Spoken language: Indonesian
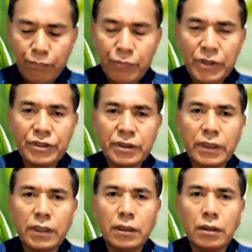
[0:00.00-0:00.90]

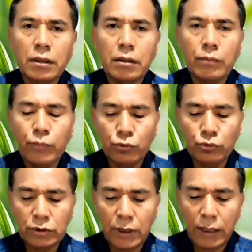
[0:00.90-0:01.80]
miskin,
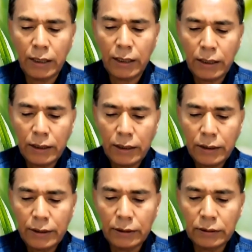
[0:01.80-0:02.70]
buta,
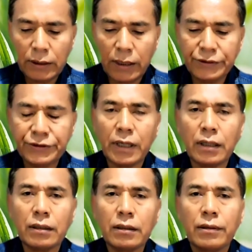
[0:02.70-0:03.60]
dan telanjang,
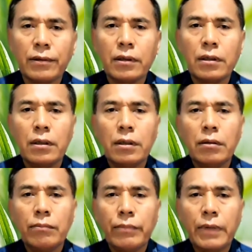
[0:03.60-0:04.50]

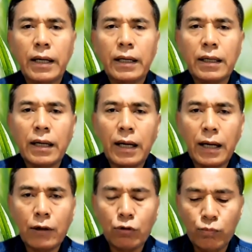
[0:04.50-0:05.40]
maka
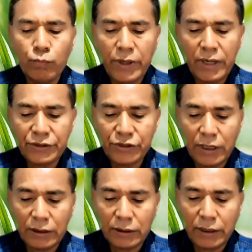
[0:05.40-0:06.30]
aku
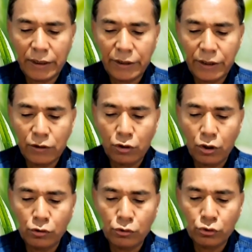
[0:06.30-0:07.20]
menasihatkan
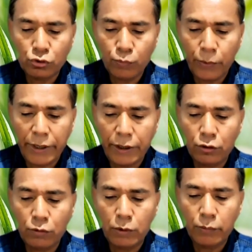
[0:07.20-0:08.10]
engkau supaya
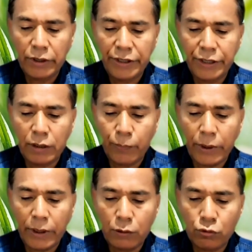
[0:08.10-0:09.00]
engkau membeli
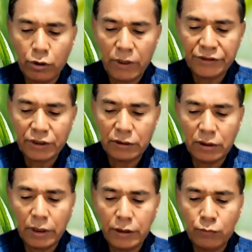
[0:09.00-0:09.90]
daripada daripadaku emas yang
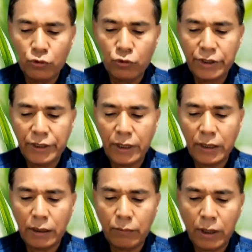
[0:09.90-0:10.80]
telah dimurnikan
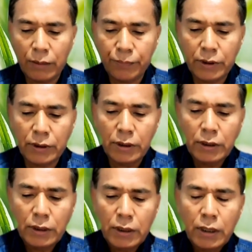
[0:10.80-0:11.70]
dalam api,
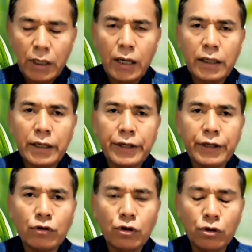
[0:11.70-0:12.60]
agar
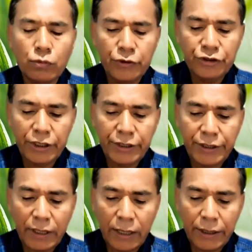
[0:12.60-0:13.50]
engkau menjadi
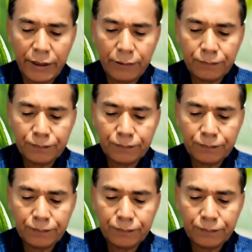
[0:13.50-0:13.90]
kaya.